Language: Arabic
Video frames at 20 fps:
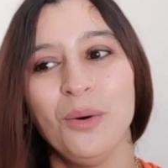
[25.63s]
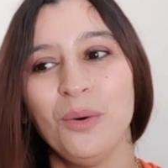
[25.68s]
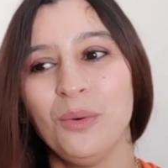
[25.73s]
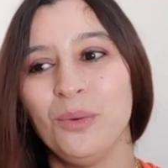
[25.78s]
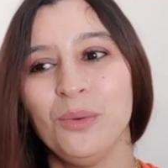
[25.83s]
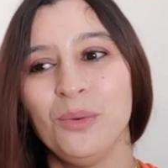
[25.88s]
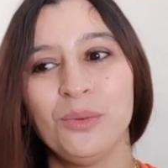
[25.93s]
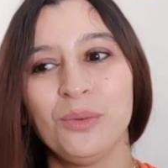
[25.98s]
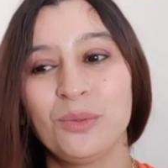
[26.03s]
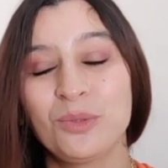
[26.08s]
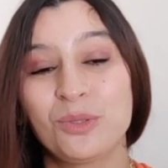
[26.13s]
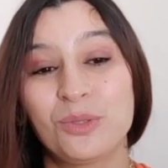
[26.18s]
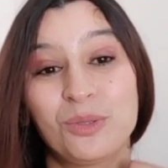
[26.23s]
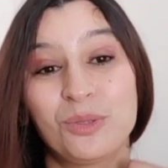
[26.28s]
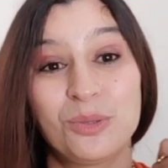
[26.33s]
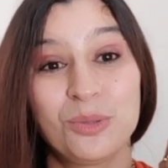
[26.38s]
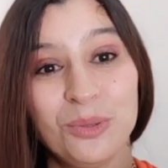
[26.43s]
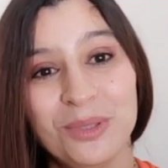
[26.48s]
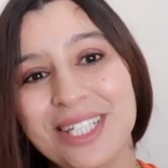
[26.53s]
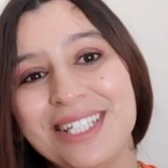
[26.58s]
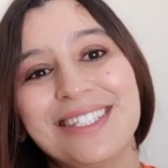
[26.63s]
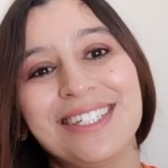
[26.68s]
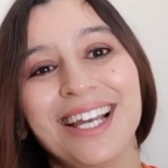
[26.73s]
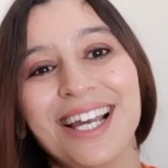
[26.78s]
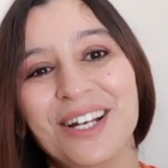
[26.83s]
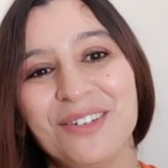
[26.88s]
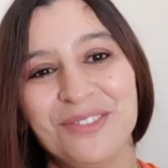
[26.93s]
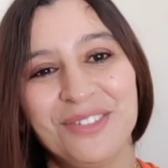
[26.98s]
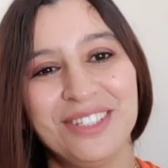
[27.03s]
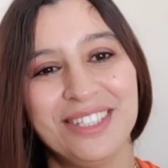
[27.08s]
وزدتوني
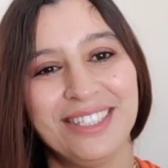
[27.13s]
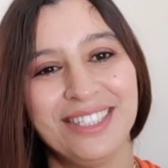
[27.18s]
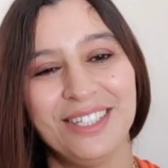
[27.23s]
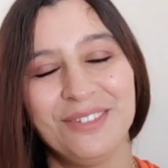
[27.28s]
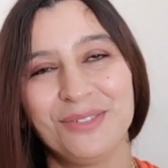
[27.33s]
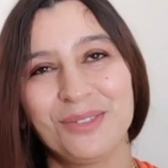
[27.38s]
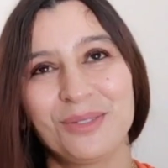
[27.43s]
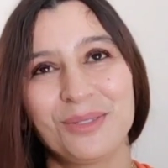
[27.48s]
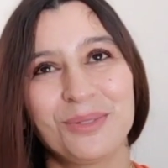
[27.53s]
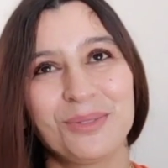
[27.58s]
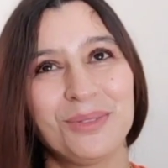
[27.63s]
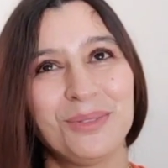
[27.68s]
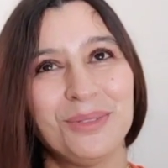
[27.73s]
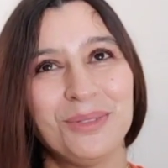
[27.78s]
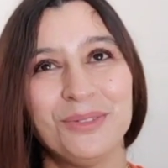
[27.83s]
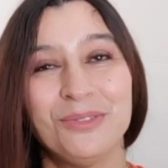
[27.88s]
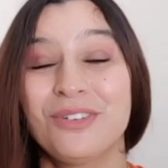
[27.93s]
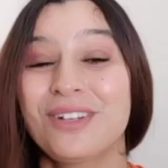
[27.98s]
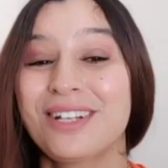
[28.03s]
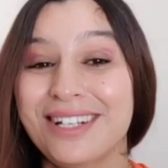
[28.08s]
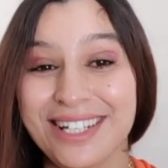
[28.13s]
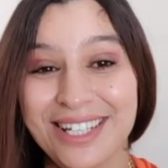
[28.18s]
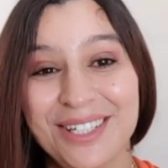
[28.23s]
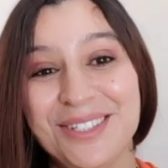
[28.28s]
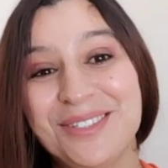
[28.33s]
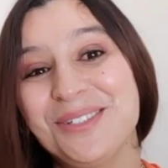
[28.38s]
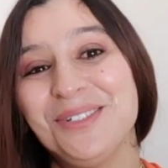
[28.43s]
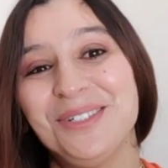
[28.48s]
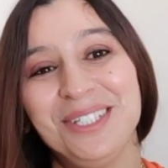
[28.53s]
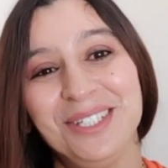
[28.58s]
ثقه في النفس
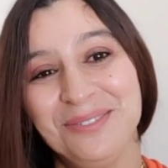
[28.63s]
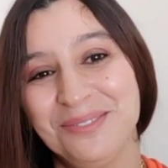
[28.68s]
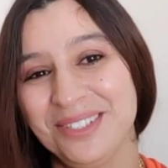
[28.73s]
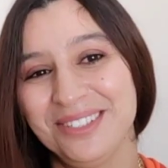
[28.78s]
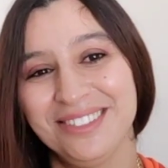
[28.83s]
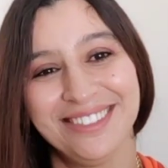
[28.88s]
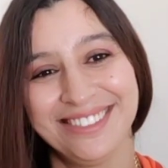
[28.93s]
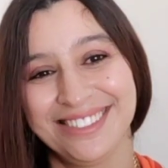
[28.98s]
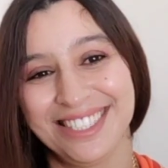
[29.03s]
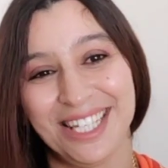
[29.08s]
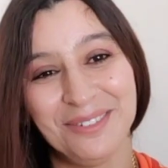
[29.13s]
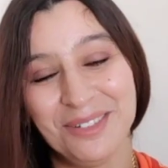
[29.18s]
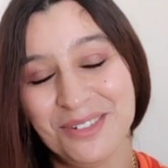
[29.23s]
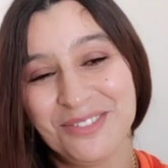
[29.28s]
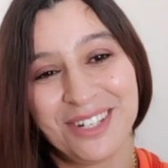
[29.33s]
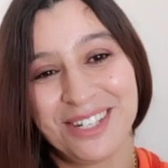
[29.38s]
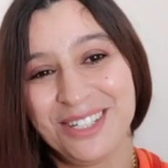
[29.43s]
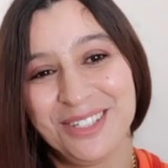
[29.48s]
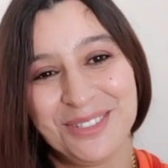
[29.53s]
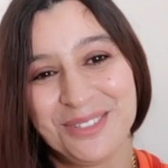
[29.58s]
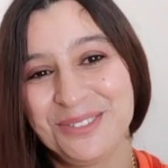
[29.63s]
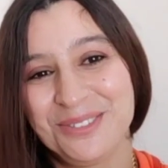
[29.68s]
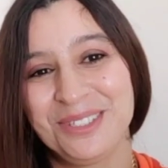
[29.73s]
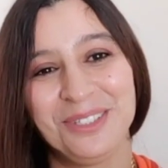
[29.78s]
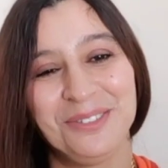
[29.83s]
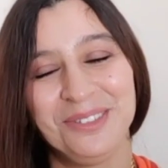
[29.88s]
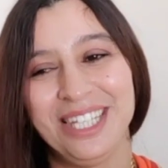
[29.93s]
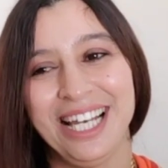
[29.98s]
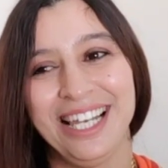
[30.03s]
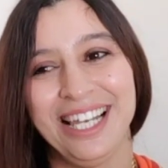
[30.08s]
وفرحتوني من زعما
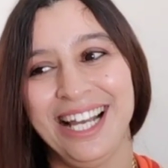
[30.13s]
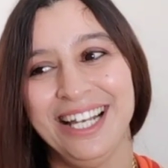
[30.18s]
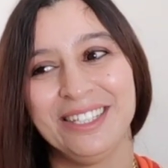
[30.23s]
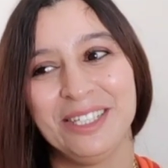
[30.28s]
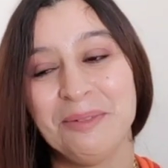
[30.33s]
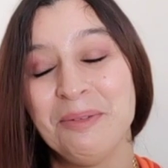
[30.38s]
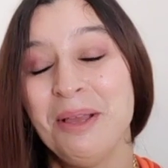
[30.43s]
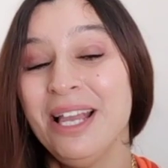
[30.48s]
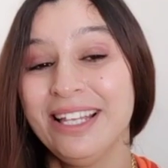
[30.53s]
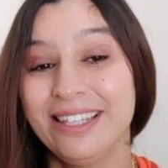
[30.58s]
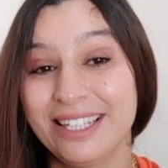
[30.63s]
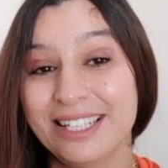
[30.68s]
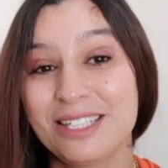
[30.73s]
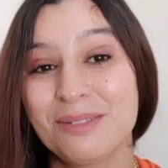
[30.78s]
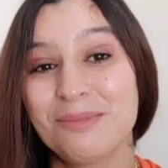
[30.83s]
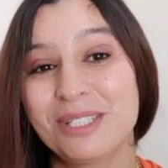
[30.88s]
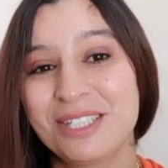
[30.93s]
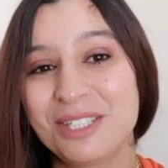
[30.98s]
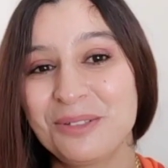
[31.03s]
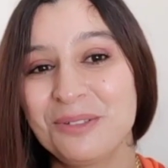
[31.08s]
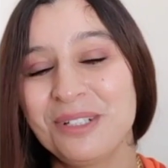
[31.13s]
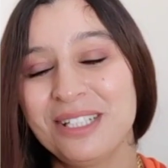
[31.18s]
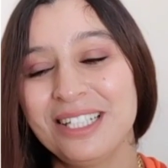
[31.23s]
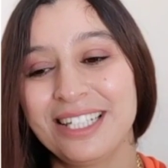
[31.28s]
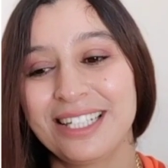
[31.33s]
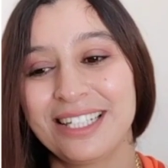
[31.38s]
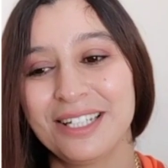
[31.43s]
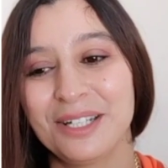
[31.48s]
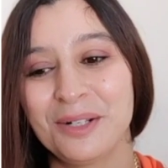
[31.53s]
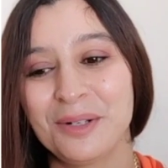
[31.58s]
فرحتوني والله العظيم داكشي باش تيقول
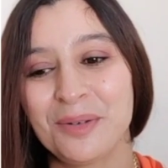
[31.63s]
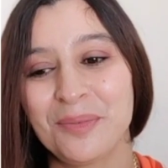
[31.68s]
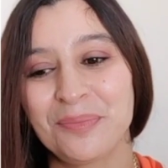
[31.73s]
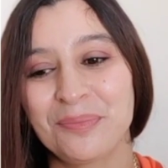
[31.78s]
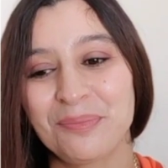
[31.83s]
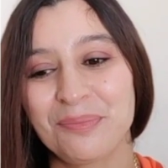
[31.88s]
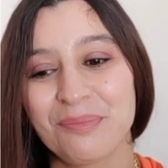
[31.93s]
لك